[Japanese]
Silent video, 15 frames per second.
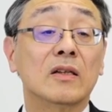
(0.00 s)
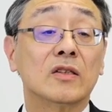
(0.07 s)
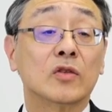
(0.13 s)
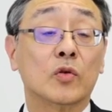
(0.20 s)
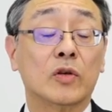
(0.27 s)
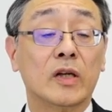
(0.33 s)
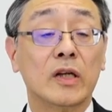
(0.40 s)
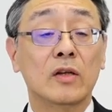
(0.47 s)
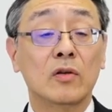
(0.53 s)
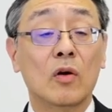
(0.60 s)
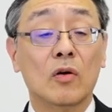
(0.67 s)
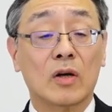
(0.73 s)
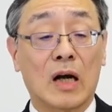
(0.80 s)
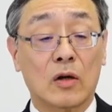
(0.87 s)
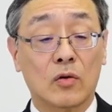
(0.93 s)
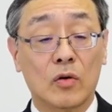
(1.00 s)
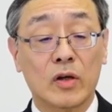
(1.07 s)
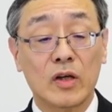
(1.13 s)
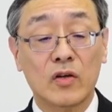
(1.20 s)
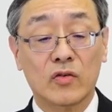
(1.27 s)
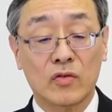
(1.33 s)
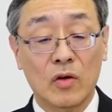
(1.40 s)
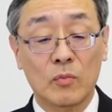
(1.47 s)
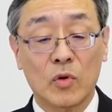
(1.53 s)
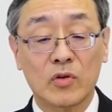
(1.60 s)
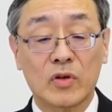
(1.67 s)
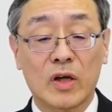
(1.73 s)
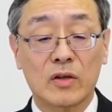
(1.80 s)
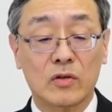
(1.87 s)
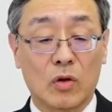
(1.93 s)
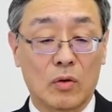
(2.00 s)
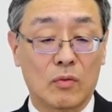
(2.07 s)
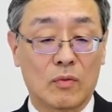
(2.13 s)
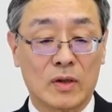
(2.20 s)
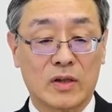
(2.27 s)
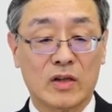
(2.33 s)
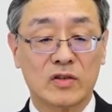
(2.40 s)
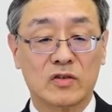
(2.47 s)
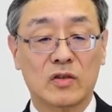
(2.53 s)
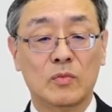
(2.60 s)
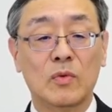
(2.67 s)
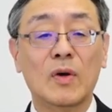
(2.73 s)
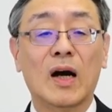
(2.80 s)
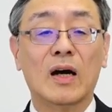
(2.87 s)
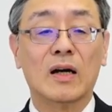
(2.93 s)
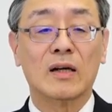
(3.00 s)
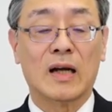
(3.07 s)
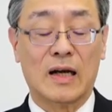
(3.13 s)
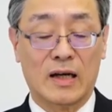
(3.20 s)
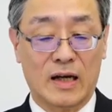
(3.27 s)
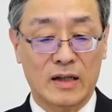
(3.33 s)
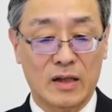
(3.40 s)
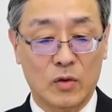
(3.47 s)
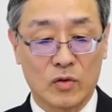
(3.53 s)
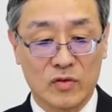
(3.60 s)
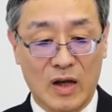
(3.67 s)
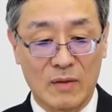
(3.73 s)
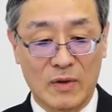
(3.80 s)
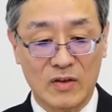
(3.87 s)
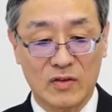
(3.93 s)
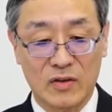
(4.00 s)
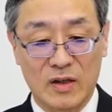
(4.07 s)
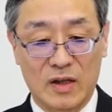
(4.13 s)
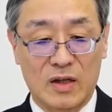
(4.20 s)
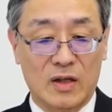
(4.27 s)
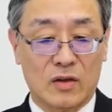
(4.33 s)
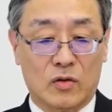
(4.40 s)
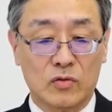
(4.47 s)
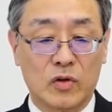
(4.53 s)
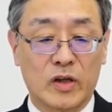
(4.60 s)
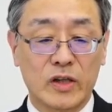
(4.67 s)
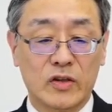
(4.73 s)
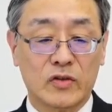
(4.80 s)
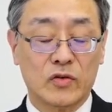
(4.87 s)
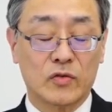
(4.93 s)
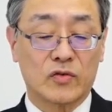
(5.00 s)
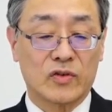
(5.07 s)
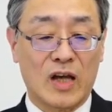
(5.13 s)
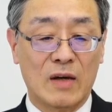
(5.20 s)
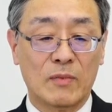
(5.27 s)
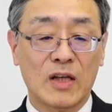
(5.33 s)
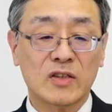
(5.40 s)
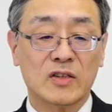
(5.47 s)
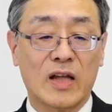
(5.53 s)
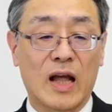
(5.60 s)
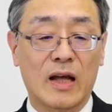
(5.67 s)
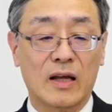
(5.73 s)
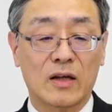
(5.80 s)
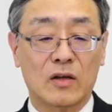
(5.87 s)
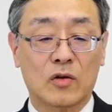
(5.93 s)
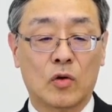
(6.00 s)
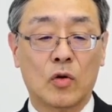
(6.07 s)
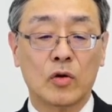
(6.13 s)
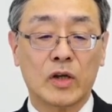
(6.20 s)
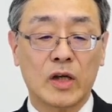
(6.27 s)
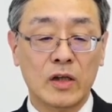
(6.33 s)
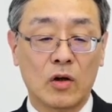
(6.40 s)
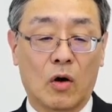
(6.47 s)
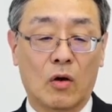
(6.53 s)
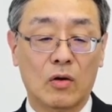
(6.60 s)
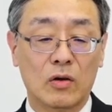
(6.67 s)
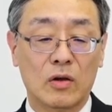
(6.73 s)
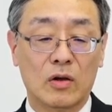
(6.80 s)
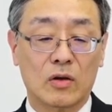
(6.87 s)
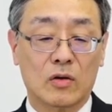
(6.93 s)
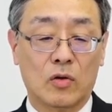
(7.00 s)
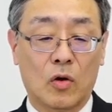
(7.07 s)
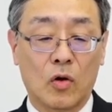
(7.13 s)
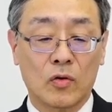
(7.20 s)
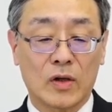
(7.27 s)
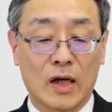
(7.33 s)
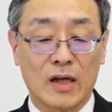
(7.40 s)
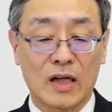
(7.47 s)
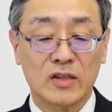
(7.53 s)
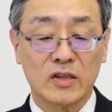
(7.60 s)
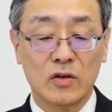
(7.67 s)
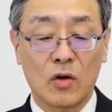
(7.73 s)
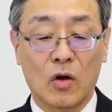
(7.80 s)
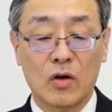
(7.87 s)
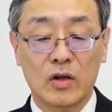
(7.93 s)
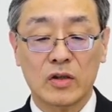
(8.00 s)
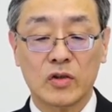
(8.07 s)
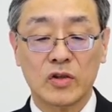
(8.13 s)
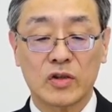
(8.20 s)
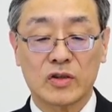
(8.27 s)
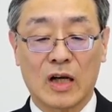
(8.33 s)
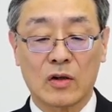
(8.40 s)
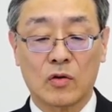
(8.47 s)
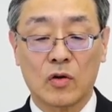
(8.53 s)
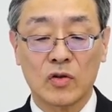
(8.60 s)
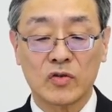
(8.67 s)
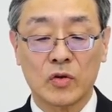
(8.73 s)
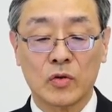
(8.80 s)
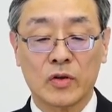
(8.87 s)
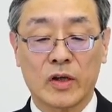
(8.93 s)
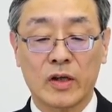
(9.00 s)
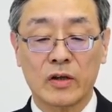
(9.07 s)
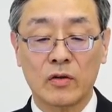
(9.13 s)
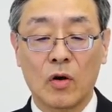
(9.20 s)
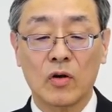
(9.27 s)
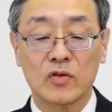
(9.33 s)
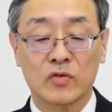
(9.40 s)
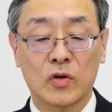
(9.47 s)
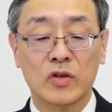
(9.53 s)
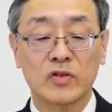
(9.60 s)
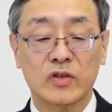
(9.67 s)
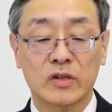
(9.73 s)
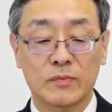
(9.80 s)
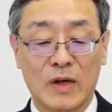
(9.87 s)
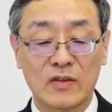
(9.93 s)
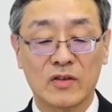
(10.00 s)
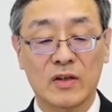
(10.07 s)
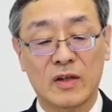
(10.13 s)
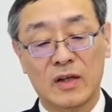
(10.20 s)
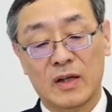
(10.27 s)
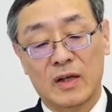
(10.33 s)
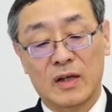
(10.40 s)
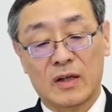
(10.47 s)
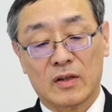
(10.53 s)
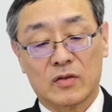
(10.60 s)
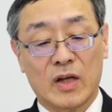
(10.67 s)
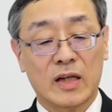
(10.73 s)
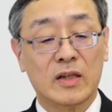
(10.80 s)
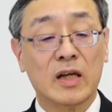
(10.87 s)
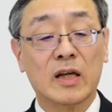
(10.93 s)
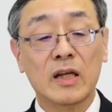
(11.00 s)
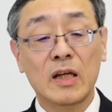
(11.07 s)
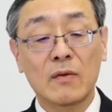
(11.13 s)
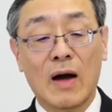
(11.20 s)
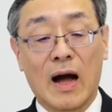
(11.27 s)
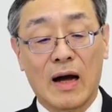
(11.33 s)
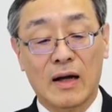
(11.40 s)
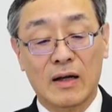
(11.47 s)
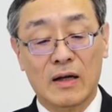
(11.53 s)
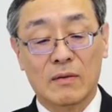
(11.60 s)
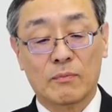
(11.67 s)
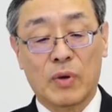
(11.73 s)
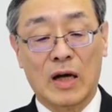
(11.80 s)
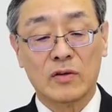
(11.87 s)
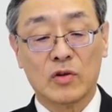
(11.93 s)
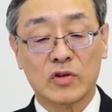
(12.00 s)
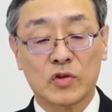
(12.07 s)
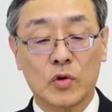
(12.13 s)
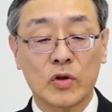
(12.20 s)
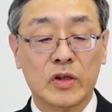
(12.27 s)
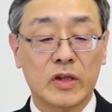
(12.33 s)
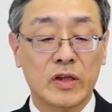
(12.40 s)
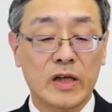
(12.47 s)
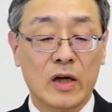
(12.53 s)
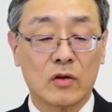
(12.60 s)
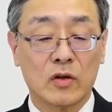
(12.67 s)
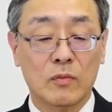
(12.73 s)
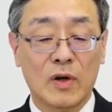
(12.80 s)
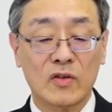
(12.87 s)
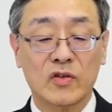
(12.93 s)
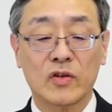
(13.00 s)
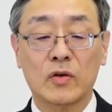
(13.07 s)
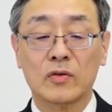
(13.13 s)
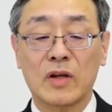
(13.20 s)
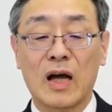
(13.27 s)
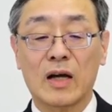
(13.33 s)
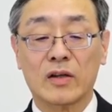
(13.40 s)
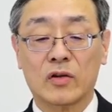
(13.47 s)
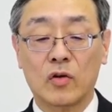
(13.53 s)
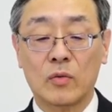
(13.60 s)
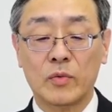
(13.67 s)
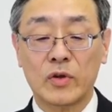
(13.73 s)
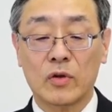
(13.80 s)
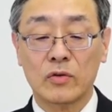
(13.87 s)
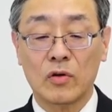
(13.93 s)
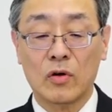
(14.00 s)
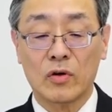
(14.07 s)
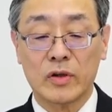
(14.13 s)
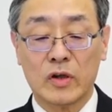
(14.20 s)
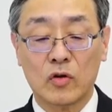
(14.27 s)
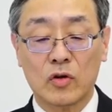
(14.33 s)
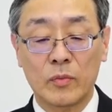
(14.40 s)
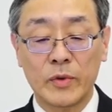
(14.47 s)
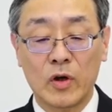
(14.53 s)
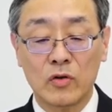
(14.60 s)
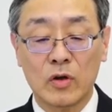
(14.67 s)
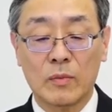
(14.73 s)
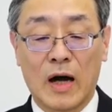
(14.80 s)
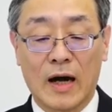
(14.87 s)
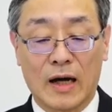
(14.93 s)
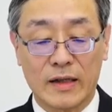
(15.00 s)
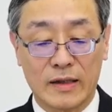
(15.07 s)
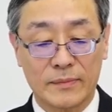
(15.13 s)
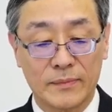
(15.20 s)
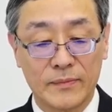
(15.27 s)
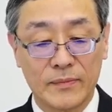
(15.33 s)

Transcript: 食品の加工技術を持っていると私どもは考えてございますこの技術を使いまして高機能高付加価値の輸出加工食品を創出します。具体的にはパンの消費期限を伸ばすような業務用の練り込み用のマーガリン、